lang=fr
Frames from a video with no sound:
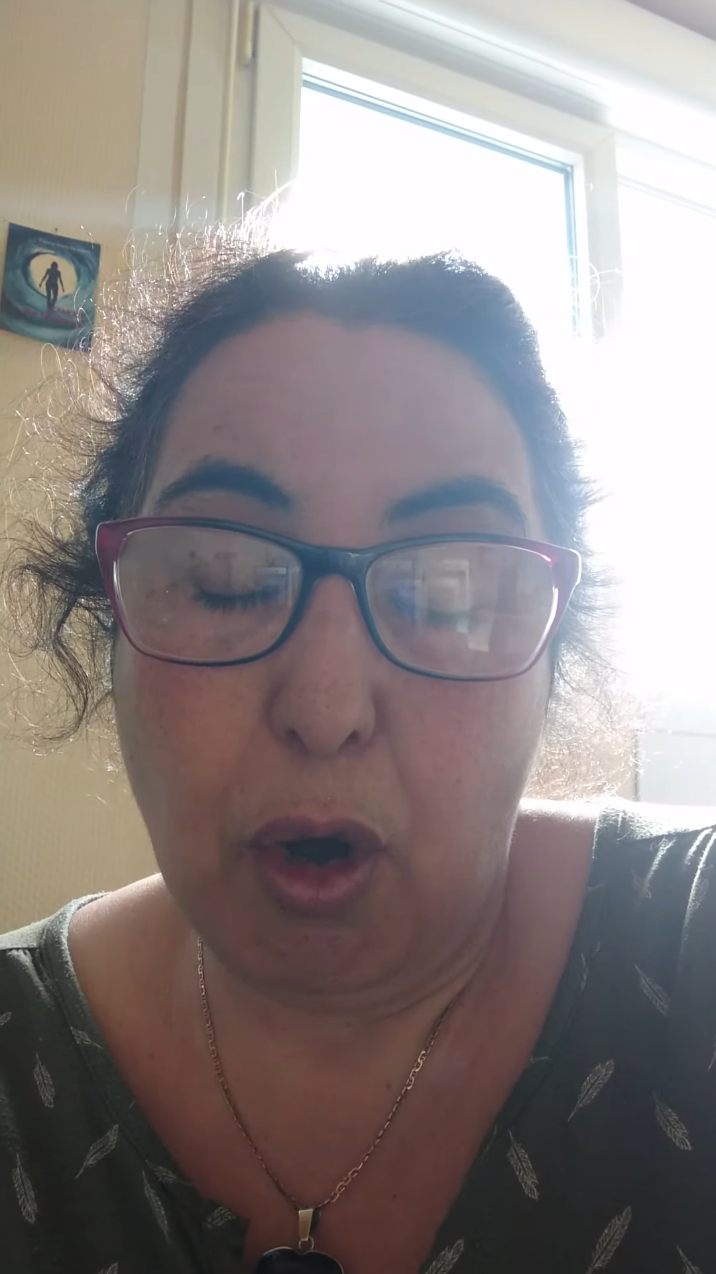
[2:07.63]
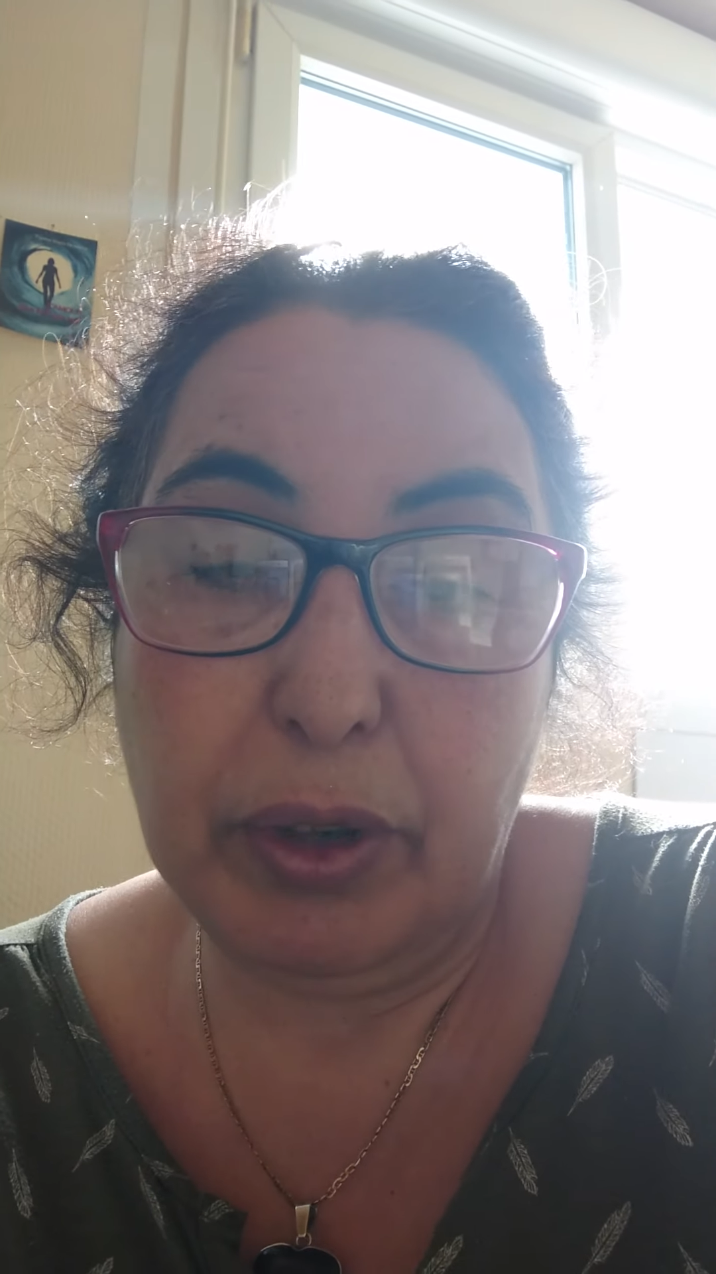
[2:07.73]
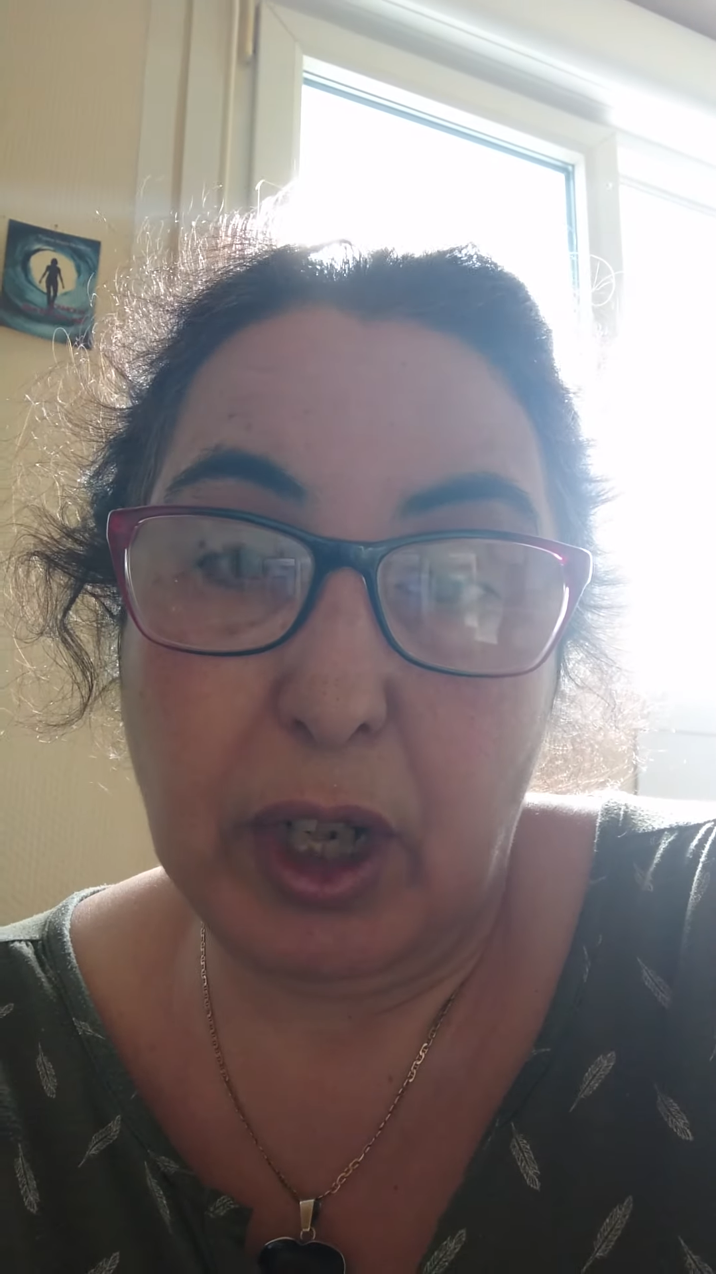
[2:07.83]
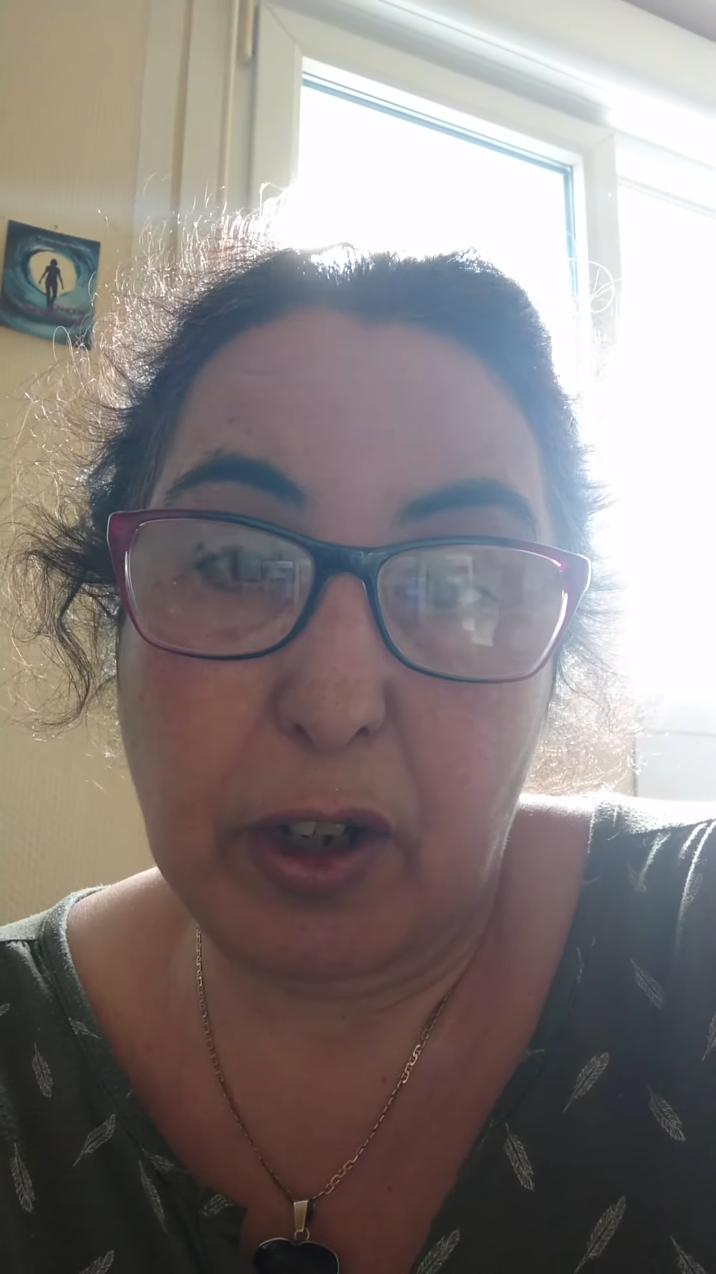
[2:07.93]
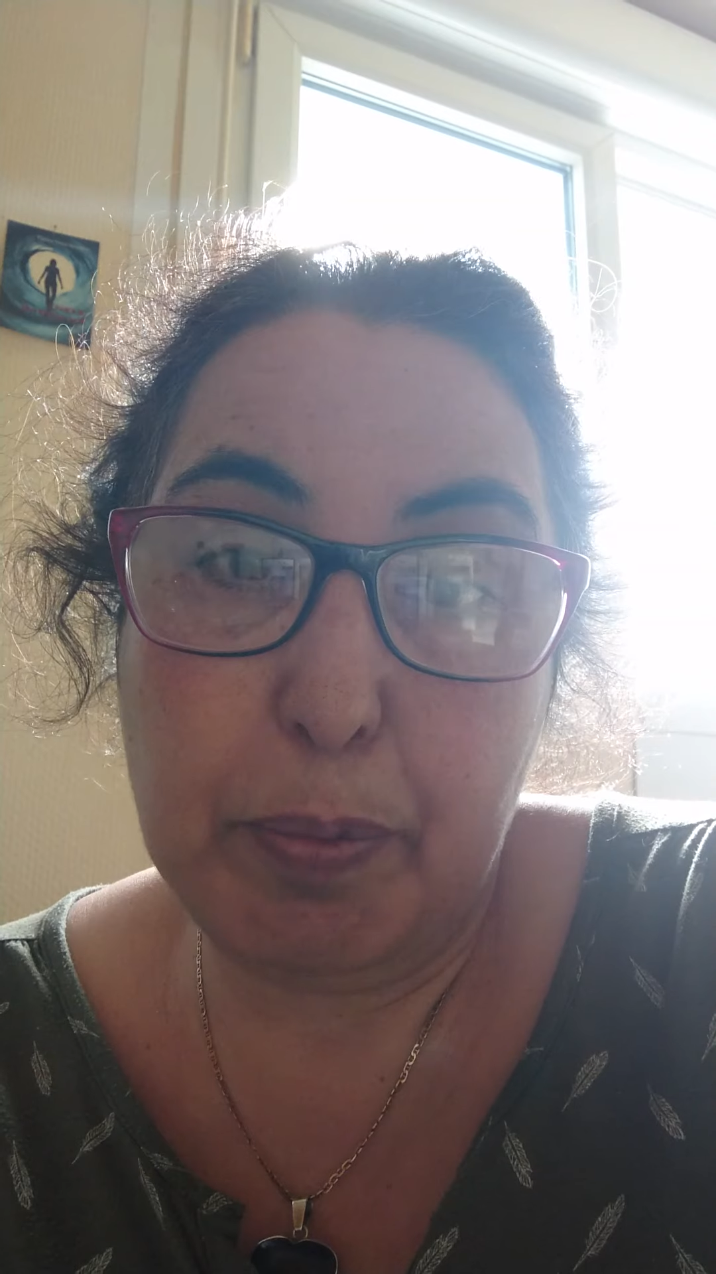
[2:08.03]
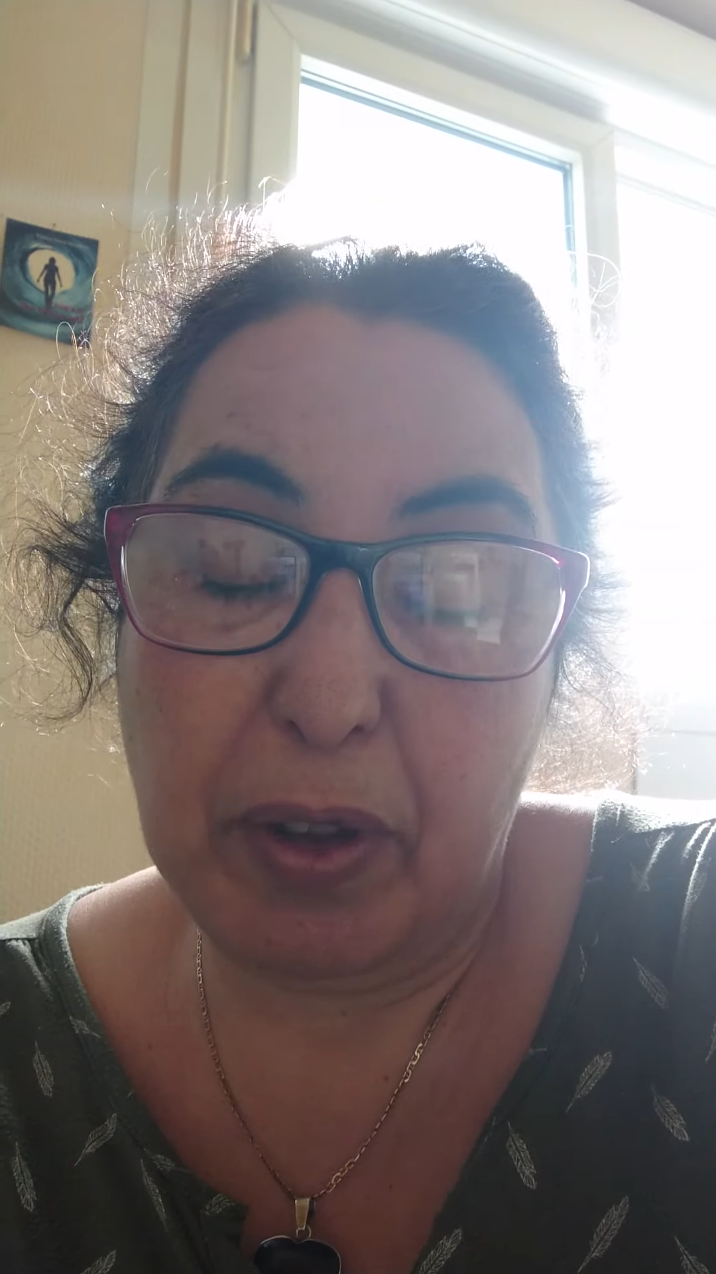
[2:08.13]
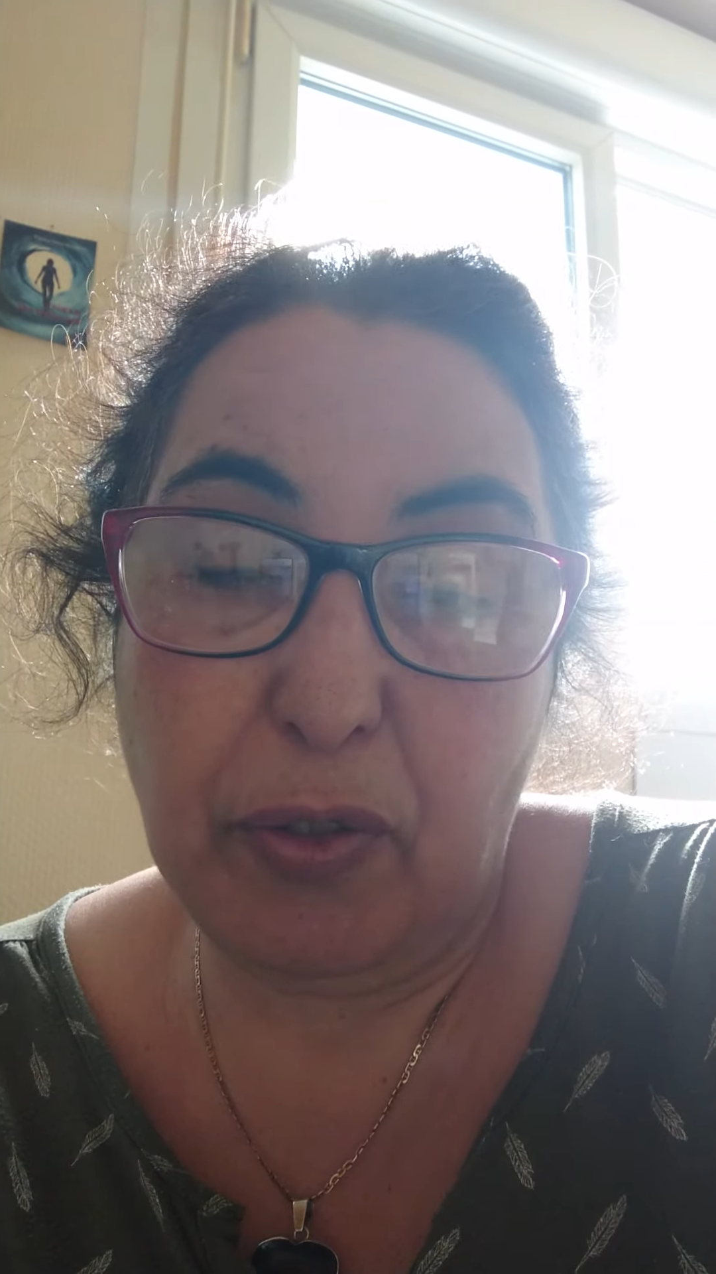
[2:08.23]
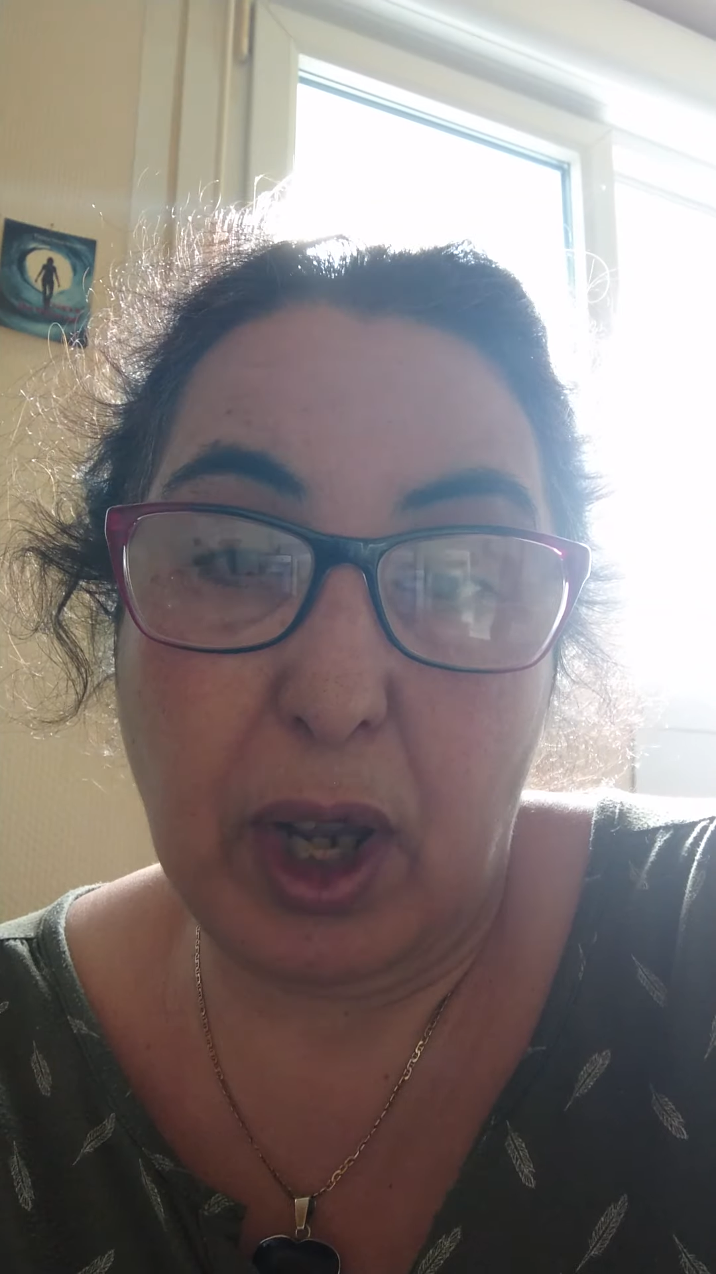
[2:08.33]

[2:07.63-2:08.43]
on n'arrête pas de